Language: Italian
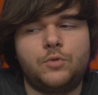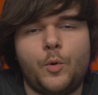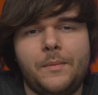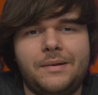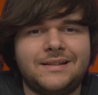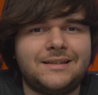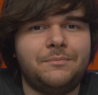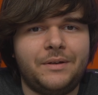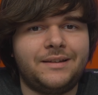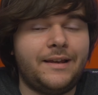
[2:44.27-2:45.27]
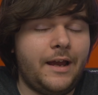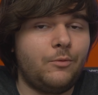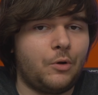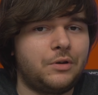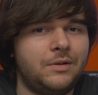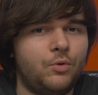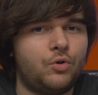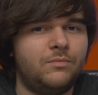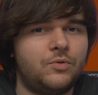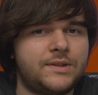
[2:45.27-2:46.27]
come ben sapete, è un ottimo
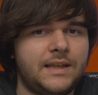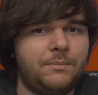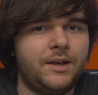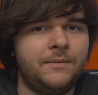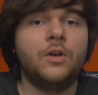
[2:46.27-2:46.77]
combustibile.